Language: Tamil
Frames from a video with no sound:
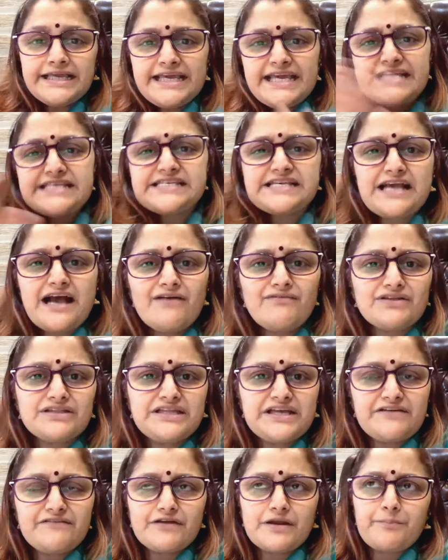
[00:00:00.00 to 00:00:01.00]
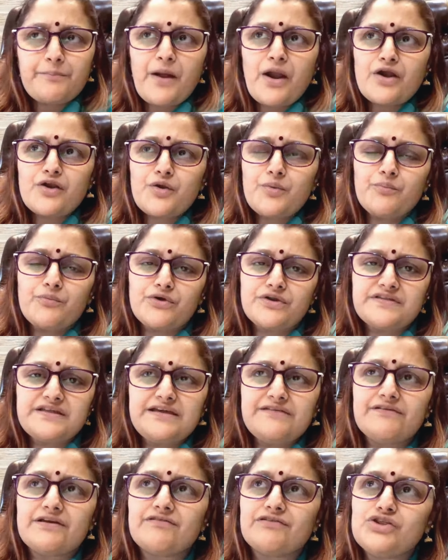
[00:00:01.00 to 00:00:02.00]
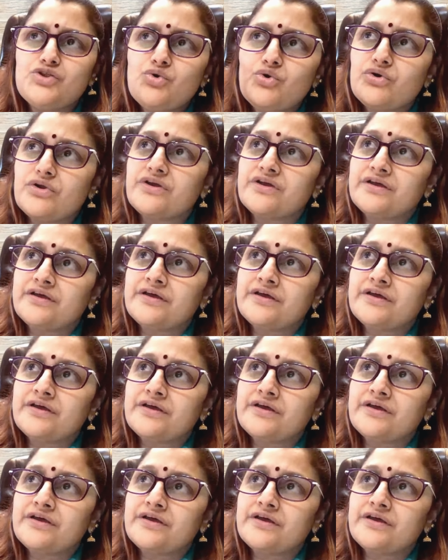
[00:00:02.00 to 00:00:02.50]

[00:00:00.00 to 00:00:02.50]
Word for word: ஈஸியா வந்து இவரை பார்க்கும் பொழுது இவர் வந்து ஒரு